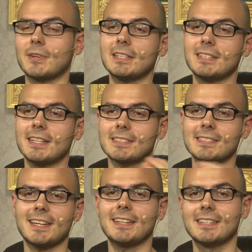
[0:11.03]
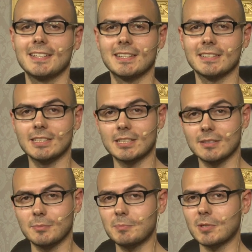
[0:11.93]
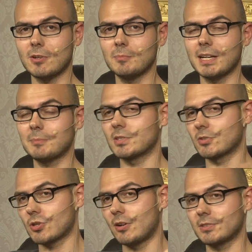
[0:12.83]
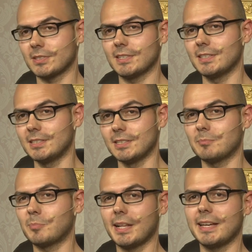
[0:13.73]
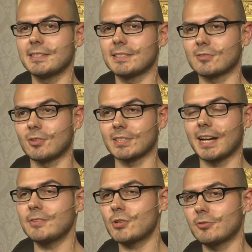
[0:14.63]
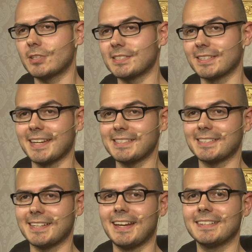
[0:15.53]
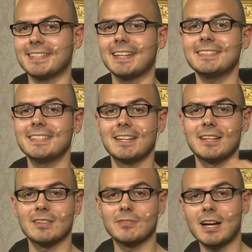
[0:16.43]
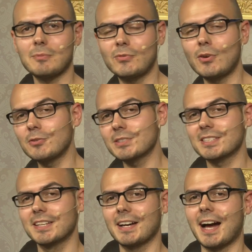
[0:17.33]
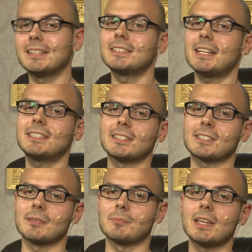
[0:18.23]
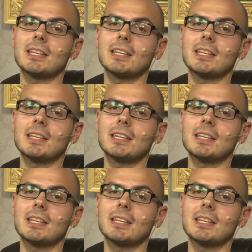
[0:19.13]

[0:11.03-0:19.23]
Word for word: Wer den letzten Teil nicht mitbekommen habt, schaut in die Playlist dort rein, schaut euch erst den ersten Teil ein, denn wir haben vor uns eine Dating-Sim.